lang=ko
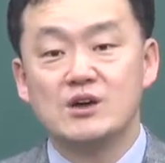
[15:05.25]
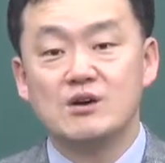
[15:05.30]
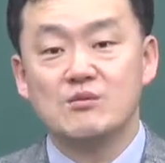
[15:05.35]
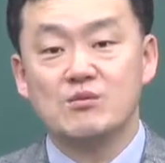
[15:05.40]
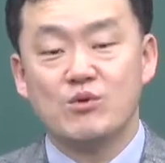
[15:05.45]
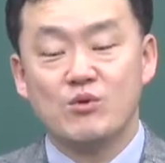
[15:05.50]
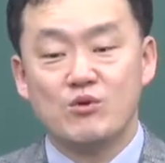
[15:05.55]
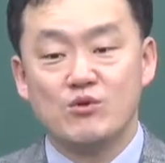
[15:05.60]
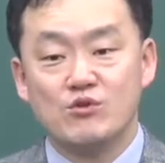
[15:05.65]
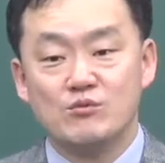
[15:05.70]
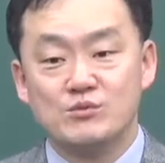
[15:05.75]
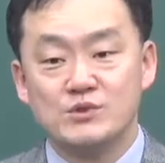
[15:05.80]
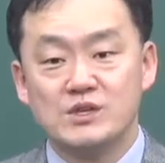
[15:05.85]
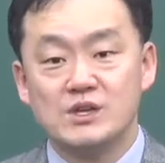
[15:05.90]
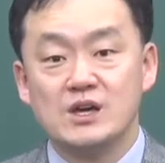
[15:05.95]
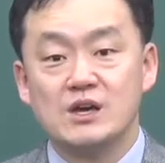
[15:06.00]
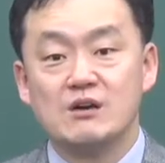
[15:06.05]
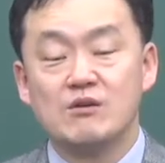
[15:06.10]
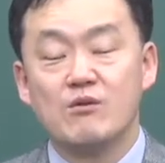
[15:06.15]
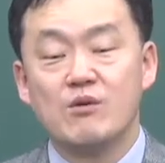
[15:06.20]
복음
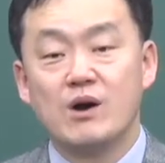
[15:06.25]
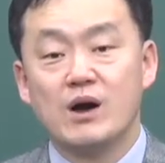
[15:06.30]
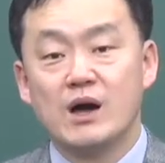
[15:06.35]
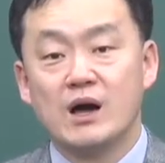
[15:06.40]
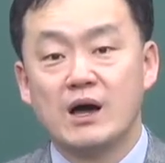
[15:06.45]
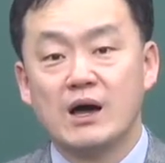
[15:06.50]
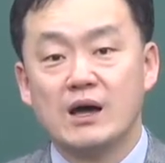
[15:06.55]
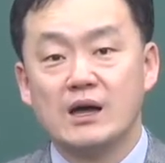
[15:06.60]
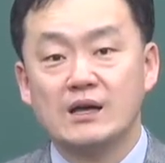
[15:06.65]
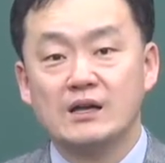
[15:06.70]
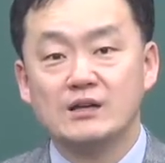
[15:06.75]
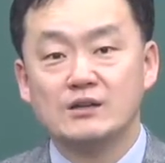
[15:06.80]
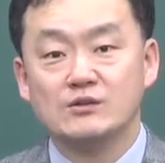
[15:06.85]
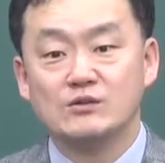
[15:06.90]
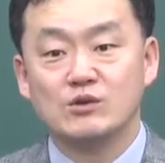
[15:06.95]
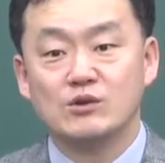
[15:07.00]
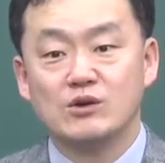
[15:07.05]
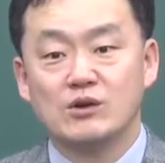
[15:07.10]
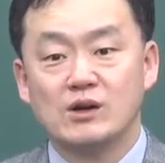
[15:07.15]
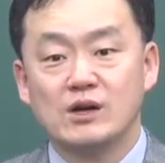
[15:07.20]
이해와
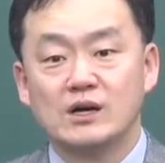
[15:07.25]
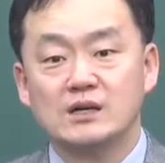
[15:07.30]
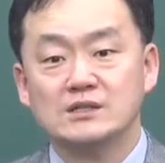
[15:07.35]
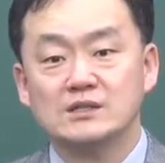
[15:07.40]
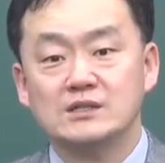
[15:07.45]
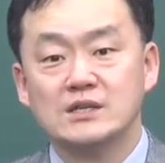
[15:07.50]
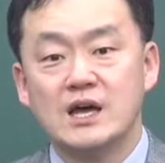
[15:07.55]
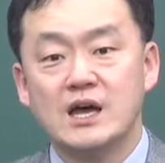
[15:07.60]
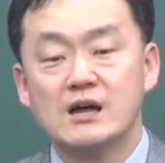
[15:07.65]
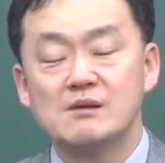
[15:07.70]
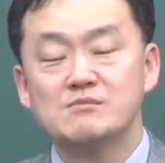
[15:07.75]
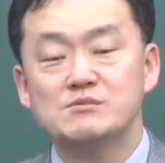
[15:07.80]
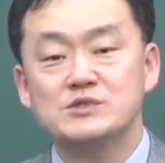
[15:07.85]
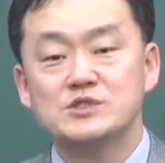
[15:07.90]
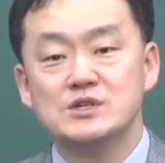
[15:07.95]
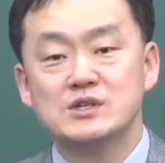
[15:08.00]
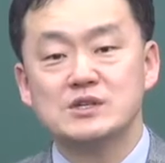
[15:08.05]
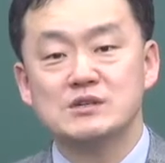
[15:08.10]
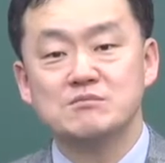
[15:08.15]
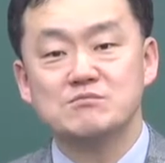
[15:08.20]
또 여러 가지
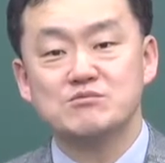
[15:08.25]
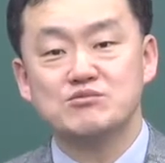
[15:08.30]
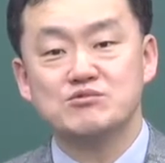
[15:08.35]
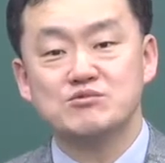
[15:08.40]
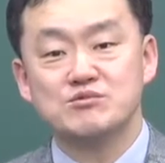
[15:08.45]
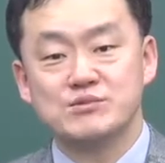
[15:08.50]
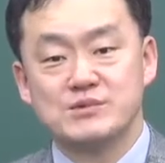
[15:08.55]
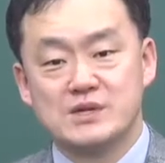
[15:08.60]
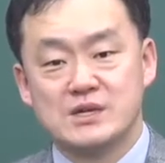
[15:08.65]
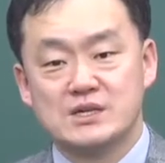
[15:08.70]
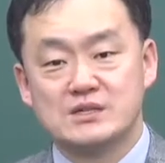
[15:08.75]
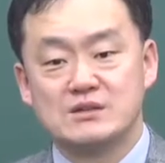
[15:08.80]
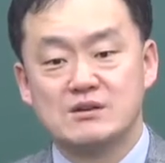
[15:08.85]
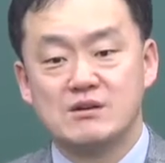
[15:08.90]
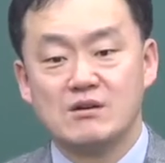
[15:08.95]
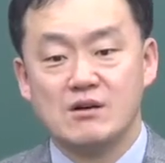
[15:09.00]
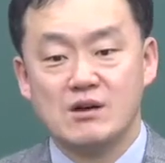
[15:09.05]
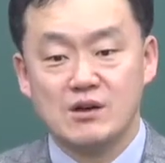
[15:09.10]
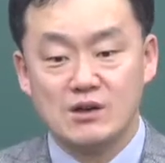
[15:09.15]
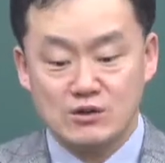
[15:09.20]
삶적인
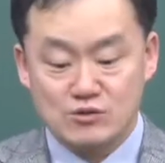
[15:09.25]
부분에서